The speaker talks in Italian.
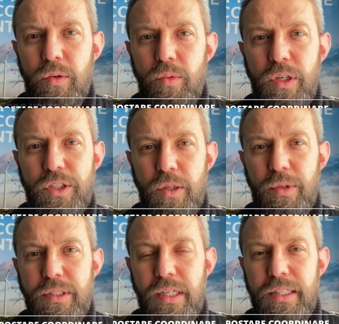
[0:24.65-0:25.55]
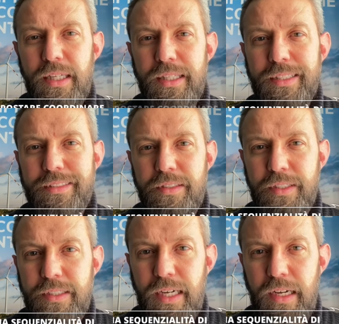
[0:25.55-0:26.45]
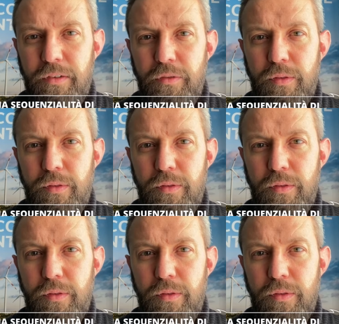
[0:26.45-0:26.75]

una sequenzialità di attività